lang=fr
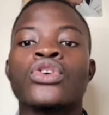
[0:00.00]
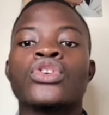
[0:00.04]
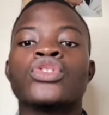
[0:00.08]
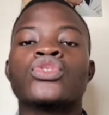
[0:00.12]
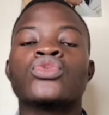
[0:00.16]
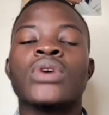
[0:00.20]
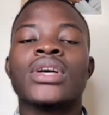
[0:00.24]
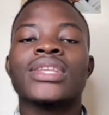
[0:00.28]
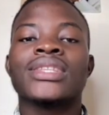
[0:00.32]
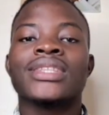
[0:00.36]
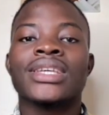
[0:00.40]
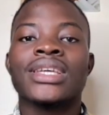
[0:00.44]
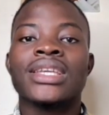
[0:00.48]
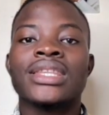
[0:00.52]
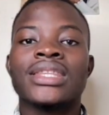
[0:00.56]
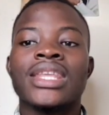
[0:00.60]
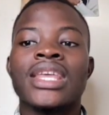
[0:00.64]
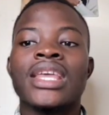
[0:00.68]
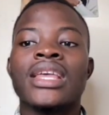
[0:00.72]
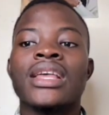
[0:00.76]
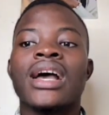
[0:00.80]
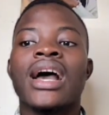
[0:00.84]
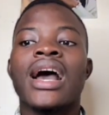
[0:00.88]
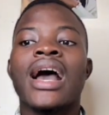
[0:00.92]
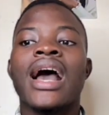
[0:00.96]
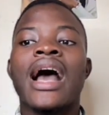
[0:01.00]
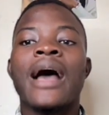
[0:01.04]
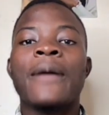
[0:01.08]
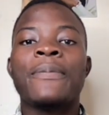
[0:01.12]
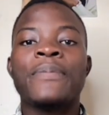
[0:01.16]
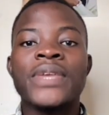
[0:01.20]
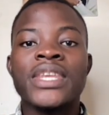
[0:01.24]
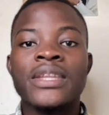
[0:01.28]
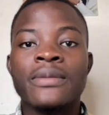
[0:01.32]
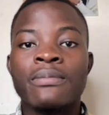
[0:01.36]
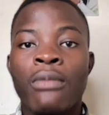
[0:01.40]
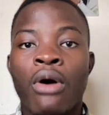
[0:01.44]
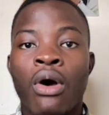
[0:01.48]
soient traitées
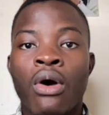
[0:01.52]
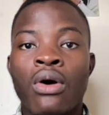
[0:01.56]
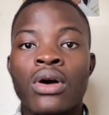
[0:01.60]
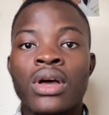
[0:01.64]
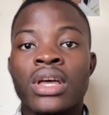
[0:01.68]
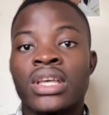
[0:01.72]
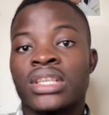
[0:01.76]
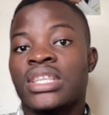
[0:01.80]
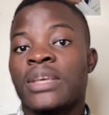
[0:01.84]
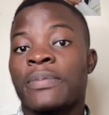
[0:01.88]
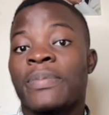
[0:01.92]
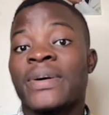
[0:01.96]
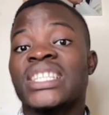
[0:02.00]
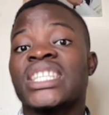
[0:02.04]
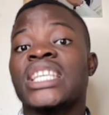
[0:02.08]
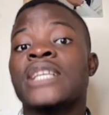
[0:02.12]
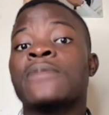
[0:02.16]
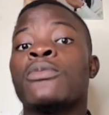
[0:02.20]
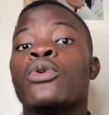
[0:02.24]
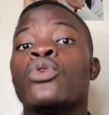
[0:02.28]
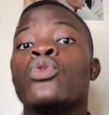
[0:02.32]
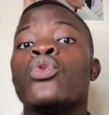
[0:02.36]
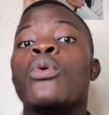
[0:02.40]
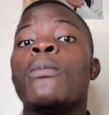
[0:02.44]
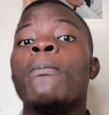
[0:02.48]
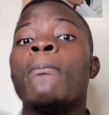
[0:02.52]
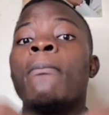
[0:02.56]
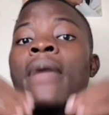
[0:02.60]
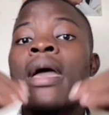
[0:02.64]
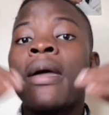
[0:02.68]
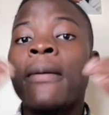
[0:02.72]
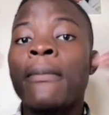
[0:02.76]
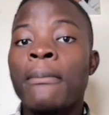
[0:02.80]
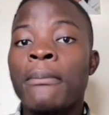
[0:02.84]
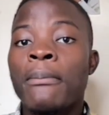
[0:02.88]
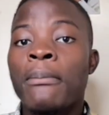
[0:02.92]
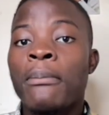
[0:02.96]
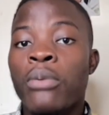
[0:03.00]
rapidement. C'est pratiquement le
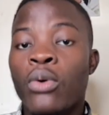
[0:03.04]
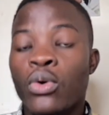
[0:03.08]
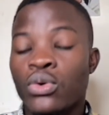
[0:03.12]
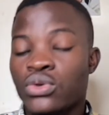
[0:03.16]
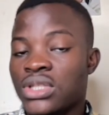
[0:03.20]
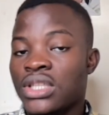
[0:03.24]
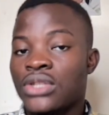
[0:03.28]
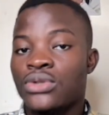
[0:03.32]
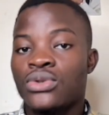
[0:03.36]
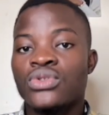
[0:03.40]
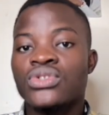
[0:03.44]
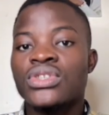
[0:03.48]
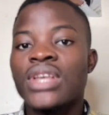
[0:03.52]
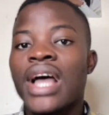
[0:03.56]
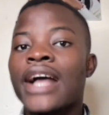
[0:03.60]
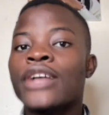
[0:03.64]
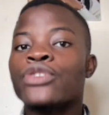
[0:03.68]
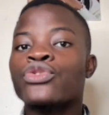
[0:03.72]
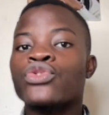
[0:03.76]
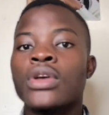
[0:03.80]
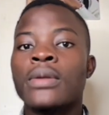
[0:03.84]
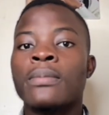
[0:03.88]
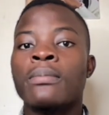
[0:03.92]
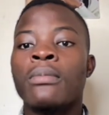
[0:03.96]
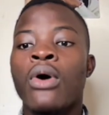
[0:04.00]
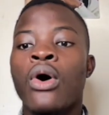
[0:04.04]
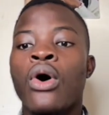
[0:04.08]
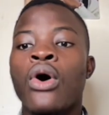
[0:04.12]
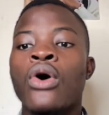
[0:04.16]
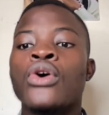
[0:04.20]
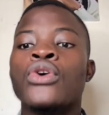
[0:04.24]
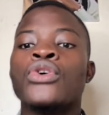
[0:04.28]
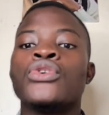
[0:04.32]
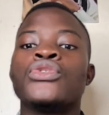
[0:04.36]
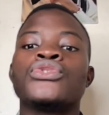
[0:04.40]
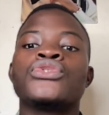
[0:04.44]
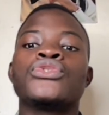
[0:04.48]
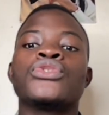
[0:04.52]
même processus actuellement
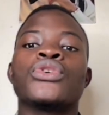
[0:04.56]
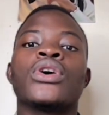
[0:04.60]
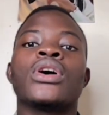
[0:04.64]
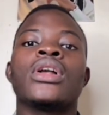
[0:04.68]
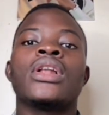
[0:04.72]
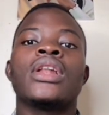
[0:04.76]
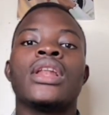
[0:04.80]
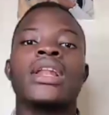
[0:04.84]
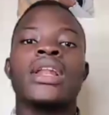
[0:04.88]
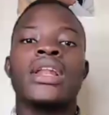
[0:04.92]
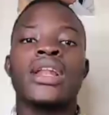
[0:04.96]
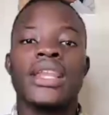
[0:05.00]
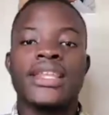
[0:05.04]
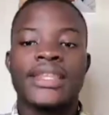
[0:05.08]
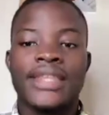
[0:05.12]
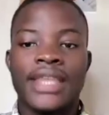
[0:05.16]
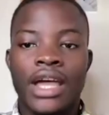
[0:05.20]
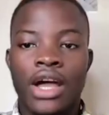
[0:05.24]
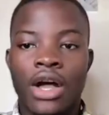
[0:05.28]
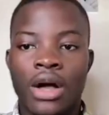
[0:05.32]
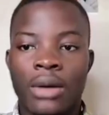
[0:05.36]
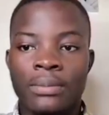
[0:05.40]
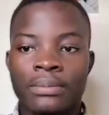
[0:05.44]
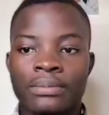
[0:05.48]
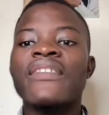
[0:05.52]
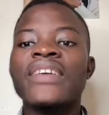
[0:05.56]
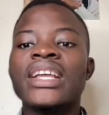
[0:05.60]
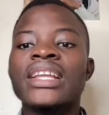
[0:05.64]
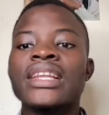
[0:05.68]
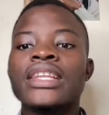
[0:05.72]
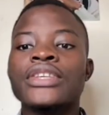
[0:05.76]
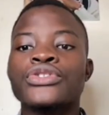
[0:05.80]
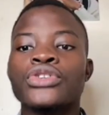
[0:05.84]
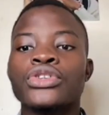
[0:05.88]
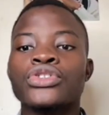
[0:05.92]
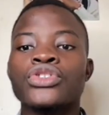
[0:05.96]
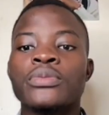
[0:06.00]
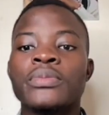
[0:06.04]
sur l'Ethereum. Avec
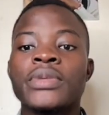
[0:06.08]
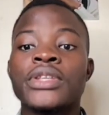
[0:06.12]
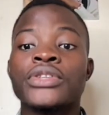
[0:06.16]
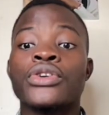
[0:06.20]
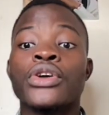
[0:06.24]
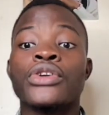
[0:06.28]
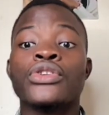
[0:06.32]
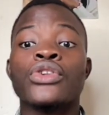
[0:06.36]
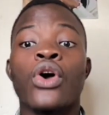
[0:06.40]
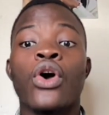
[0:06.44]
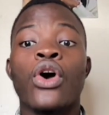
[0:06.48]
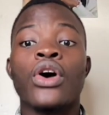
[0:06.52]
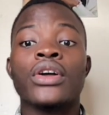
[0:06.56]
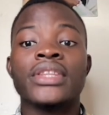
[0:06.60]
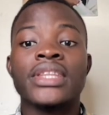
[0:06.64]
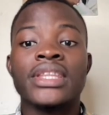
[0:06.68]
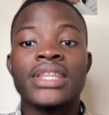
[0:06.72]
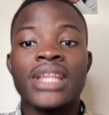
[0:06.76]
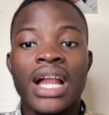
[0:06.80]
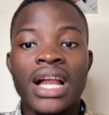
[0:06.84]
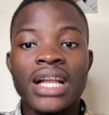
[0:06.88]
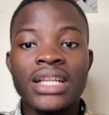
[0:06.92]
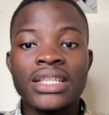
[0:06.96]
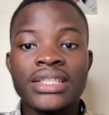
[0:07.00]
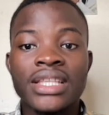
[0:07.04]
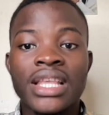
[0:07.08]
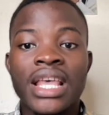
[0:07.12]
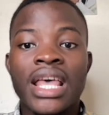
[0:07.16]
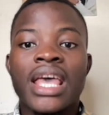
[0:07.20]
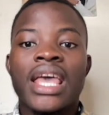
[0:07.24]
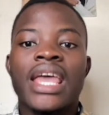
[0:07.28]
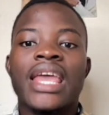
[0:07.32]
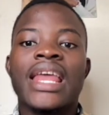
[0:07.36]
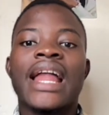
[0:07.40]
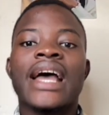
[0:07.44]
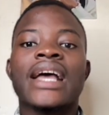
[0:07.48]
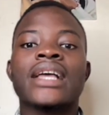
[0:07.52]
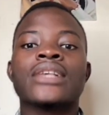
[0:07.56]
l'essor de Bitcoin Ordinals
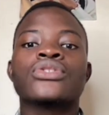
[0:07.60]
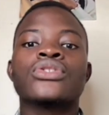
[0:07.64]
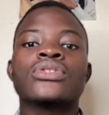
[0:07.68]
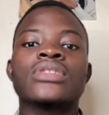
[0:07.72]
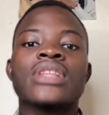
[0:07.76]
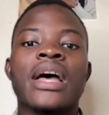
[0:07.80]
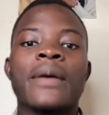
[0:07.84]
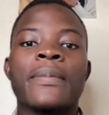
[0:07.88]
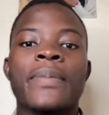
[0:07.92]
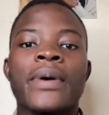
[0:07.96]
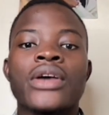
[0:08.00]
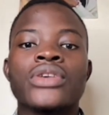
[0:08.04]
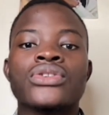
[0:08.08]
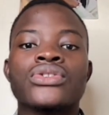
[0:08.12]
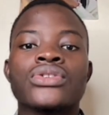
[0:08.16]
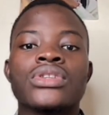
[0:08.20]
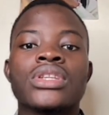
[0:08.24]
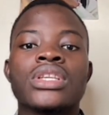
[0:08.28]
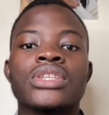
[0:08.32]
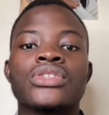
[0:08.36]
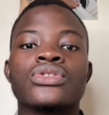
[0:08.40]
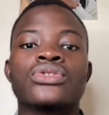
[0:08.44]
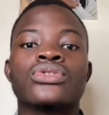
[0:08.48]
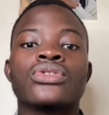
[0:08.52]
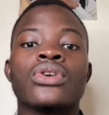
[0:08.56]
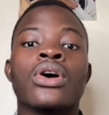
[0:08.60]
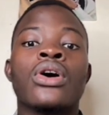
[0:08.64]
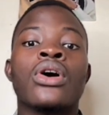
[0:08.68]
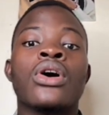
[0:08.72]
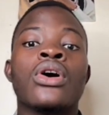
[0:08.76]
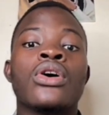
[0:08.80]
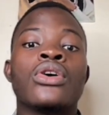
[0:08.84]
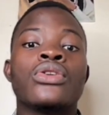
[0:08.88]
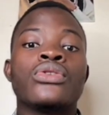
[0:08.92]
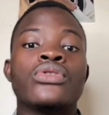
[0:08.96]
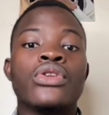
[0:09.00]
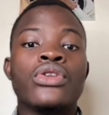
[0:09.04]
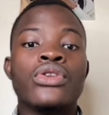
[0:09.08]
et la récente apparition des jetons
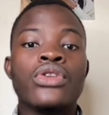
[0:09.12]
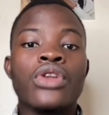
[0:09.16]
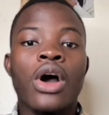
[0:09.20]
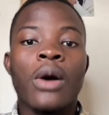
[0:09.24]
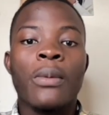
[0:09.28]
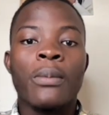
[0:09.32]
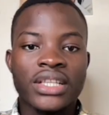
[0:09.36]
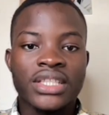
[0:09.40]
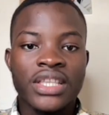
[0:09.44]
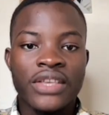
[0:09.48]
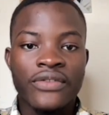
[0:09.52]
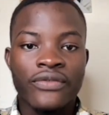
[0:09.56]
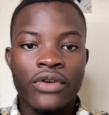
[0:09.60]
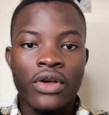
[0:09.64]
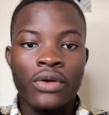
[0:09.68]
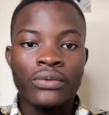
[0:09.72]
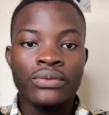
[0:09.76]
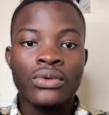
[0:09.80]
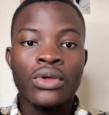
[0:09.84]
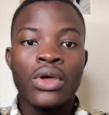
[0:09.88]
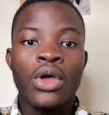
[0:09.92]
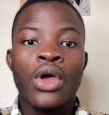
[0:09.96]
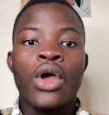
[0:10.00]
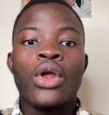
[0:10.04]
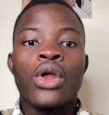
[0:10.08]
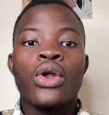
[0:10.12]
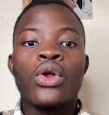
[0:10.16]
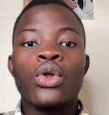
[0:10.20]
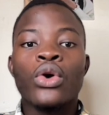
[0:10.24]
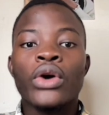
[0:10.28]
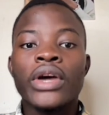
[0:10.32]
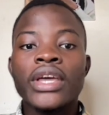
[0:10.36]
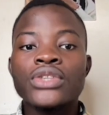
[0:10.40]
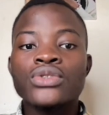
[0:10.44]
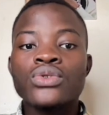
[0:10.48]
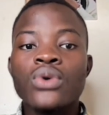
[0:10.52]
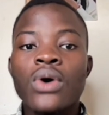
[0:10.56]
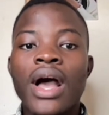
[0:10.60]
de normes T20, le
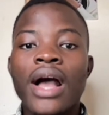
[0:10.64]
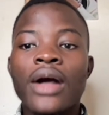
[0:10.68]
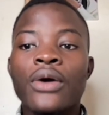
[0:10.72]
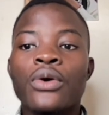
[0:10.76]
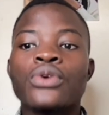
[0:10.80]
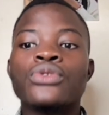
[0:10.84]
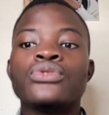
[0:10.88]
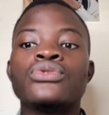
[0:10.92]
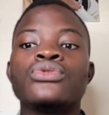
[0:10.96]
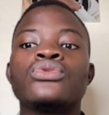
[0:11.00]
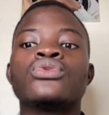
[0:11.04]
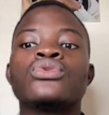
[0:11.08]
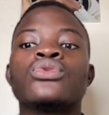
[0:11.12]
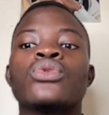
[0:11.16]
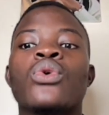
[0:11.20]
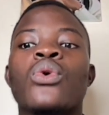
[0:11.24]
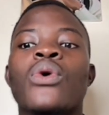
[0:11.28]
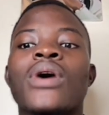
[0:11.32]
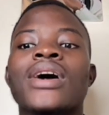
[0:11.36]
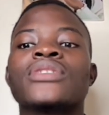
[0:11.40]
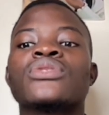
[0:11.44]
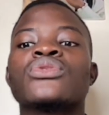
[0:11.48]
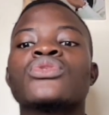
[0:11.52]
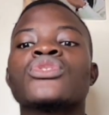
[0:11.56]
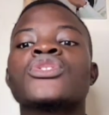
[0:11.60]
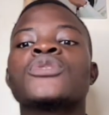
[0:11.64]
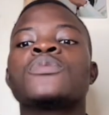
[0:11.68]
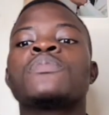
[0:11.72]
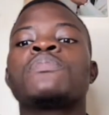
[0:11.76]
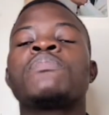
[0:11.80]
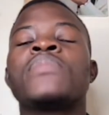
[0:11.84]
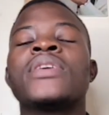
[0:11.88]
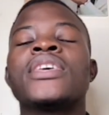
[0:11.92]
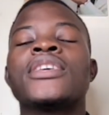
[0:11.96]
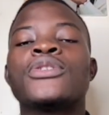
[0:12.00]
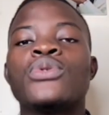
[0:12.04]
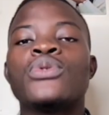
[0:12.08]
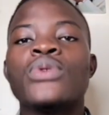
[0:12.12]
réseau a connu une croissance
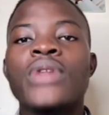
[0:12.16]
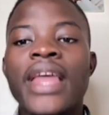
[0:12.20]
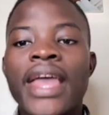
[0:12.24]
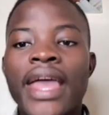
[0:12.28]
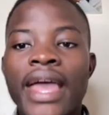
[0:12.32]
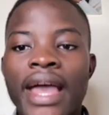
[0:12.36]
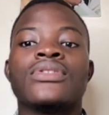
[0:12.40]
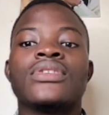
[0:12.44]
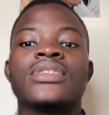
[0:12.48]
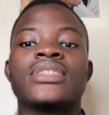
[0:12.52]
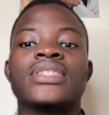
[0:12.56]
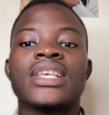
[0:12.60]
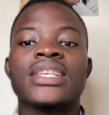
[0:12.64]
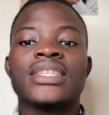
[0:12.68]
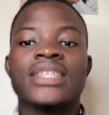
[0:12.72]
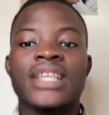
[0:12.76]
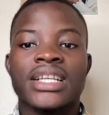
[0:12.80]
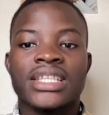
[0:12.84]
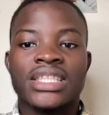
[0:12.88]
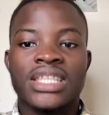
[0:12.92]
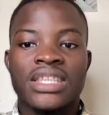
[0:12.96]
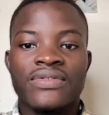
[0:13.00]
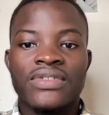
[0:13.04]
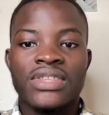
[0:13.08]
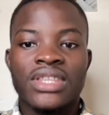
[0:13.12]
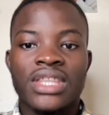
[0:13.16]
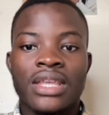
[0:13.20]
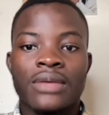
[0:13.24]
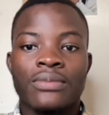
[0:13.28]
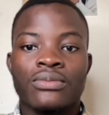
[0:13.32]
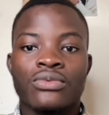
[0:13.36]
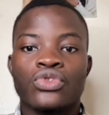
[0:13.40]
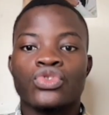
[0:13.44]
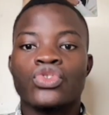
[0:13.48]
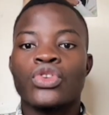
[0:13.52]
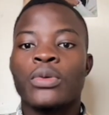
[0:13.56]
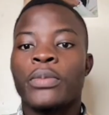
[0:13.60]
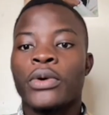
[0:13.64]
spéculaire de ses activités.
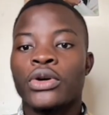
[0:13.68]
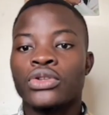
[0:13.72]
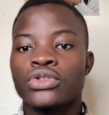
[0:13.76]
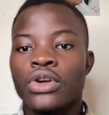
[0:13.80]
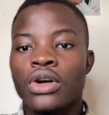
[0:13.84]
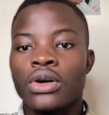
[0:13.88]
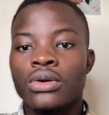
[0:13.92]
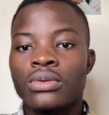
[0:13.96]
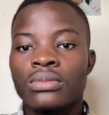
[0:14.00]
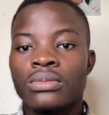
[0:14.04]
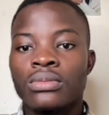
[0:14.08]
Cependant,